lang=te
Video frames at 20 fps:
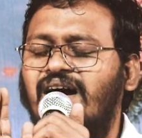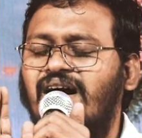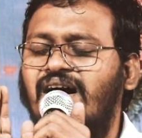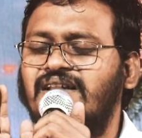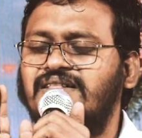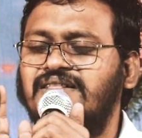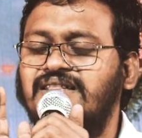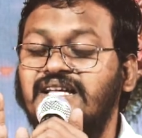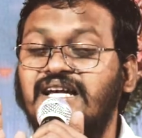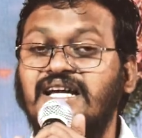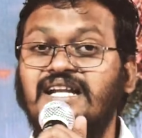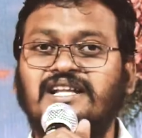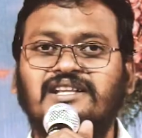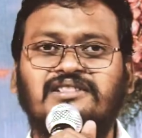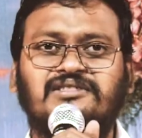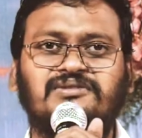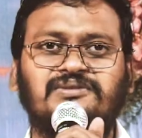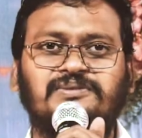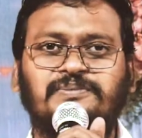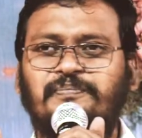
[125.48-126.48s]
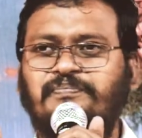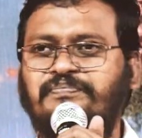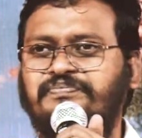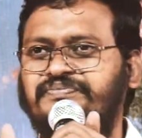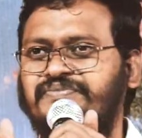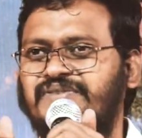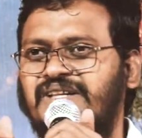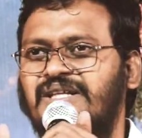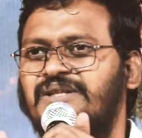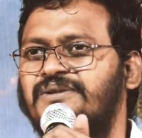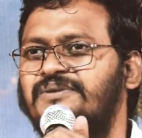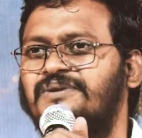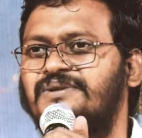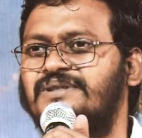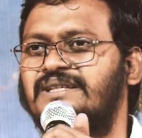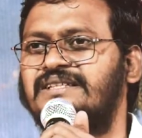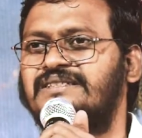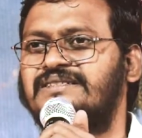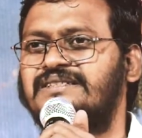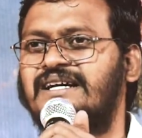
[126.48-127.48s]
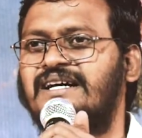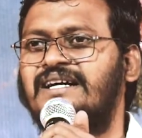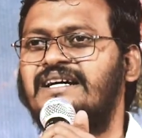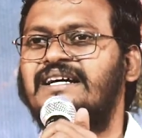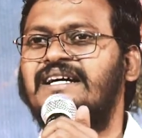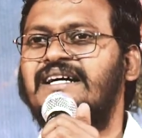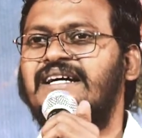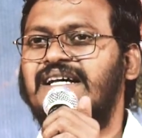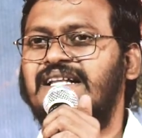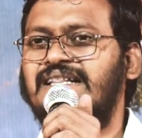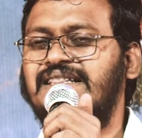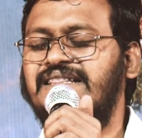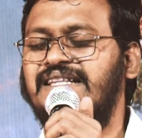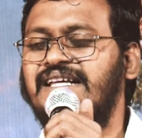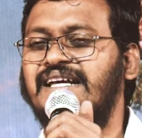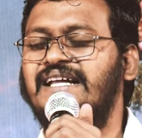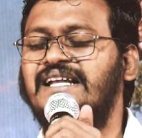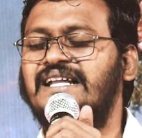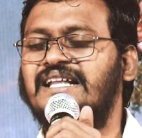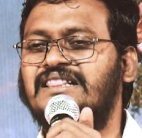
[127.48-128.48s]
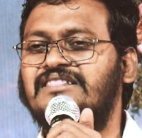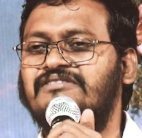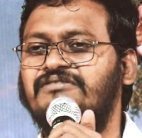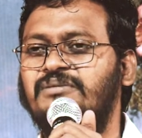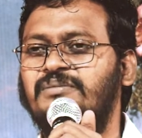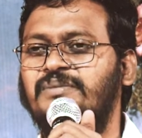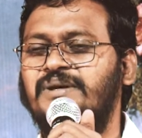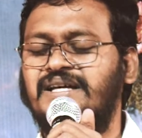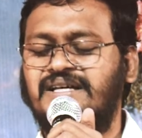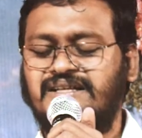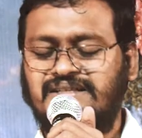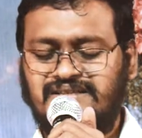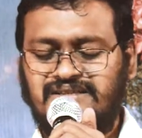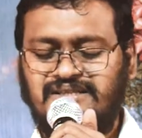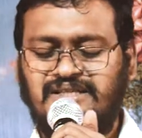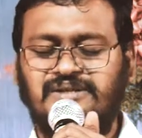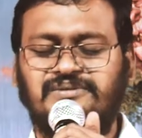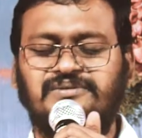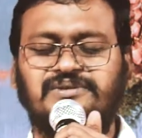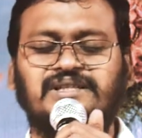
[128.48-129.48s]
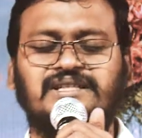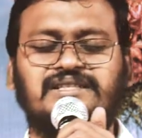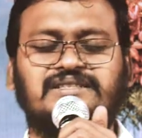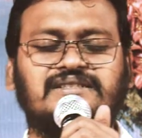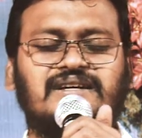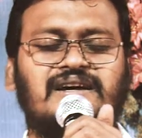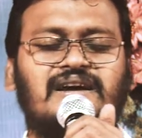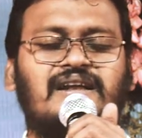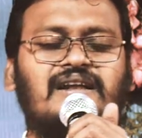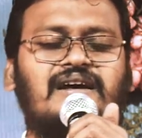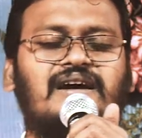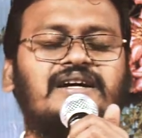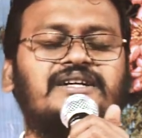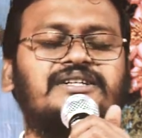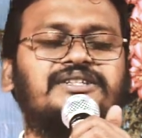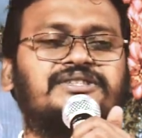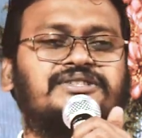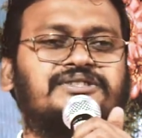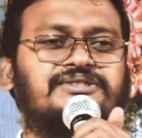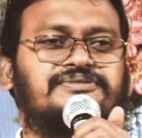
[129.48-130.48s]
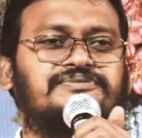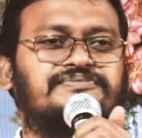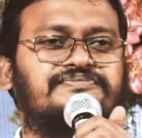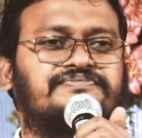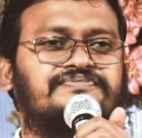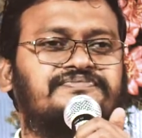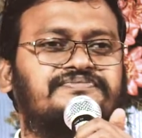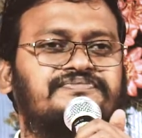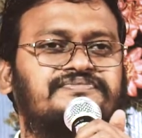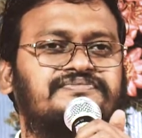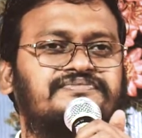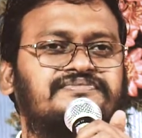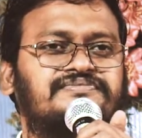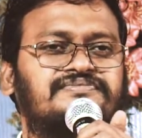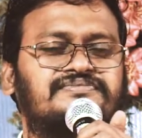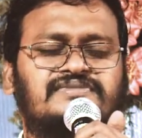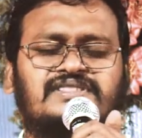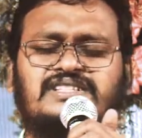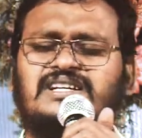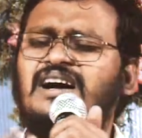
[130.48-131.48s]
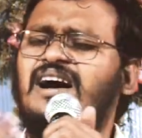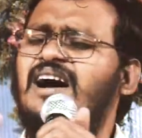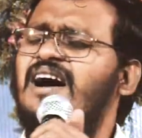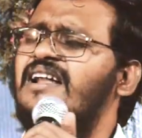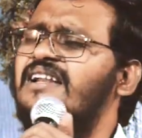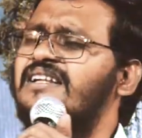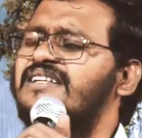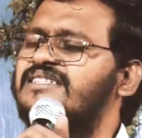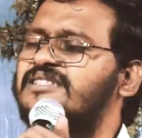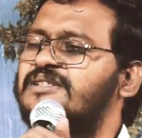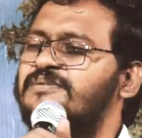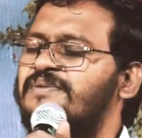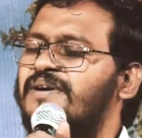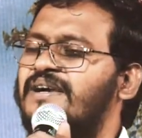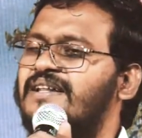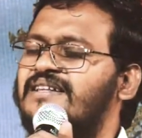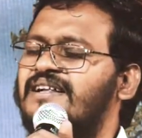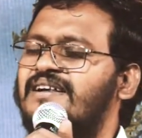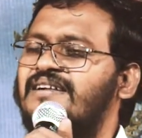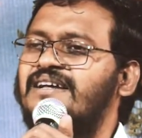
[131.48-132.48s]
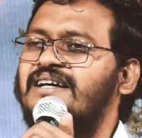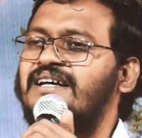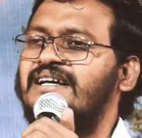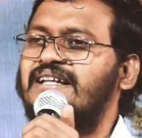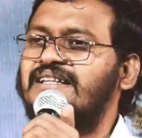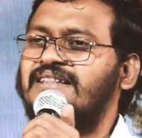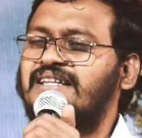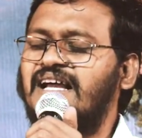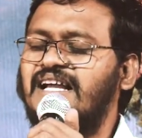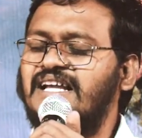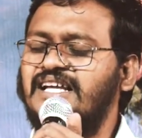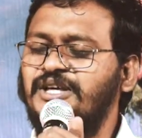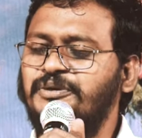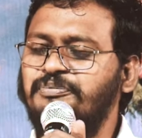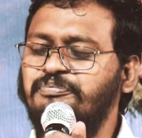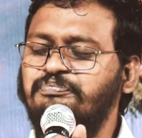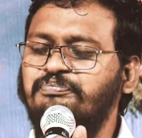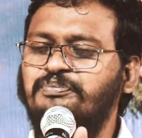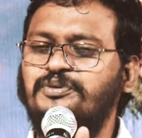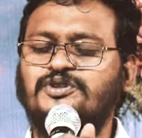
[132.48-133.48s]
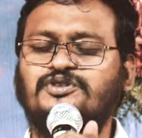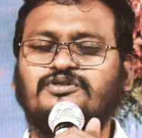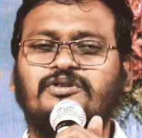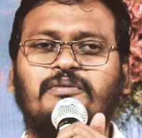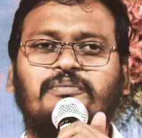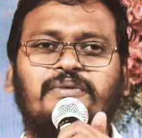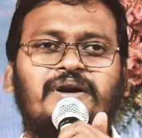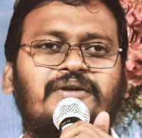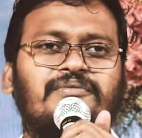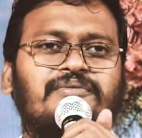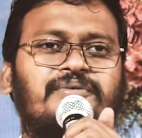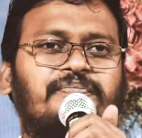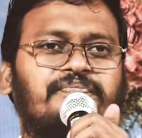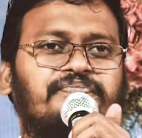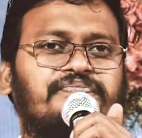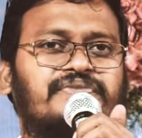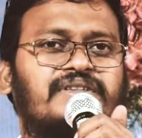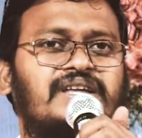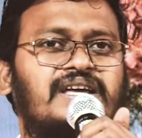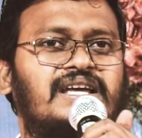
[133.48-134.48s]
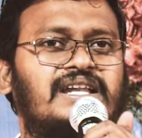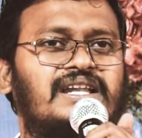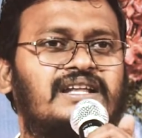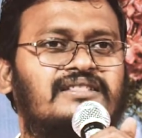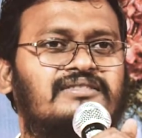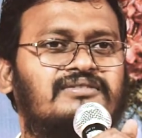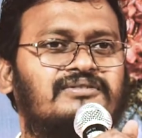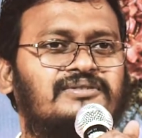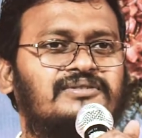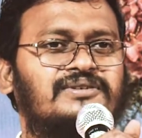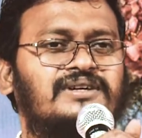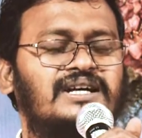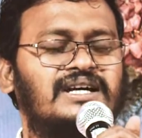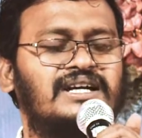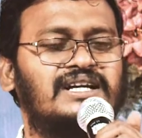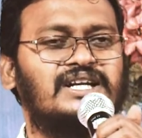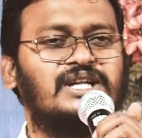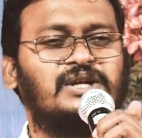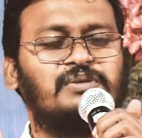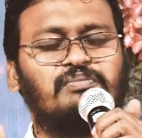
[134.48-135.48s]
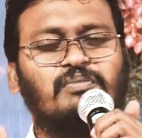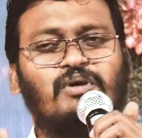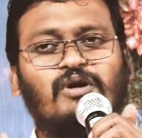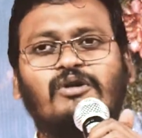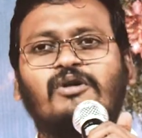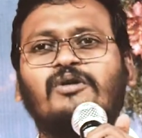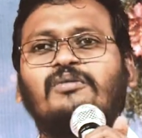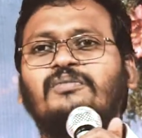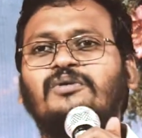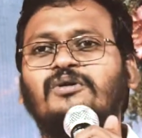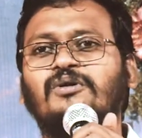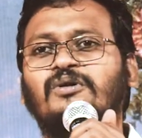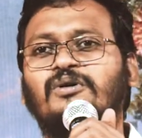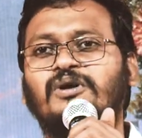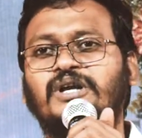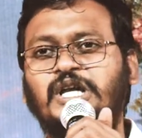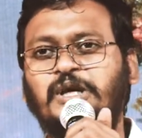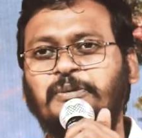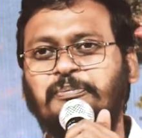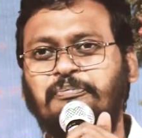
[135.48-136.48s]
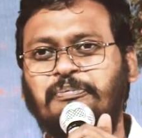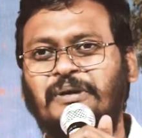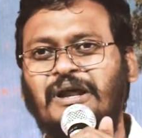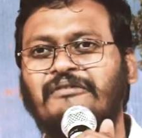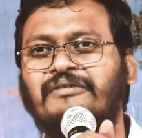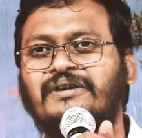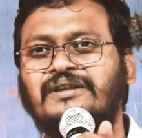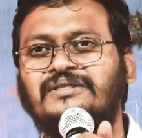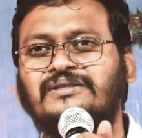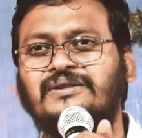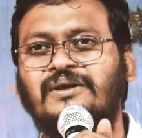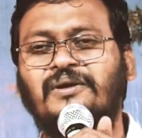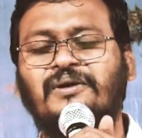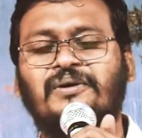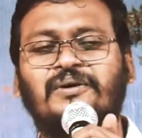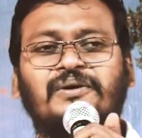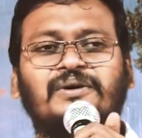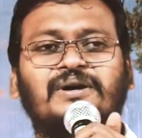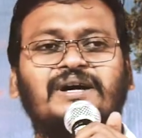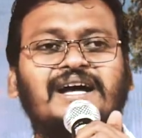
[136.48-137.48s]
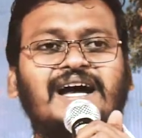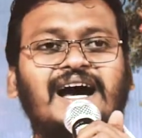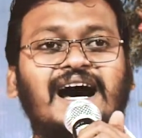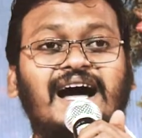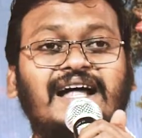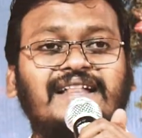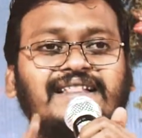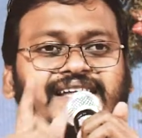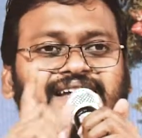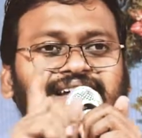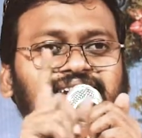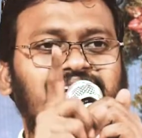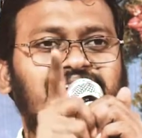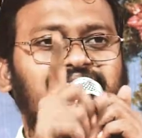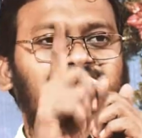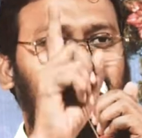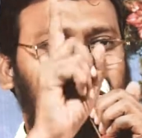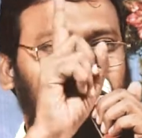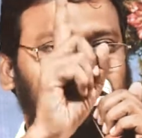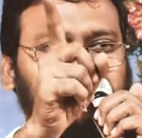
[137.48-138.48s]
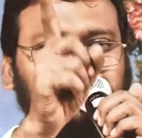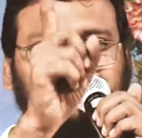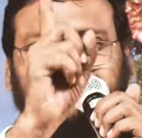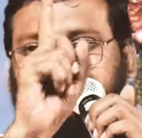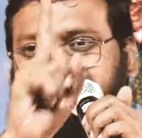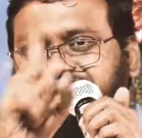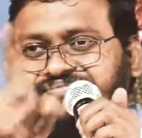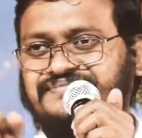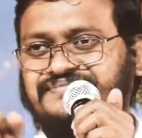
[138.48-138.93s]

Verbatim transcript: ఆ దీనత్వం ఎందుకో తెలుసా దీనత్వమే దేవుడికి చాలా ఇష్టం చాలా ఇష్టపడతాడు తగ్గింపు స్వభావం దీనత్వం నీ ముఖంలో నీ ప్రవర్తనలో అదే నీ అందం